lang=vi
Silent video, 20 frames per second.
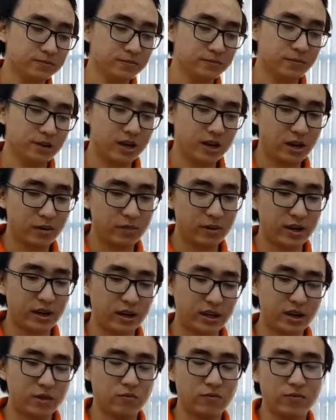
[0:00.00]
Và dòng này là
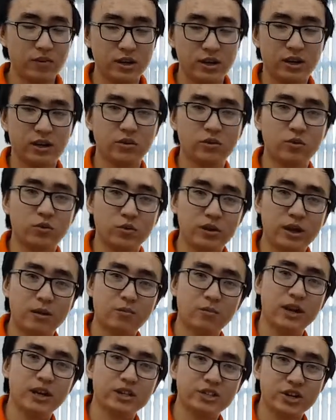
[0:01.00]
dòng về thuộc
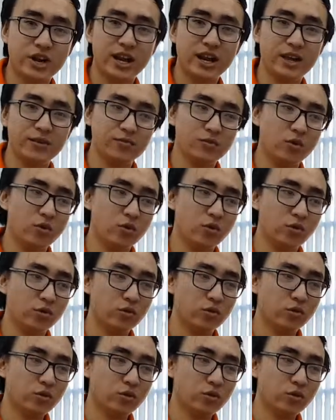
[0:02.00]
dòng entry level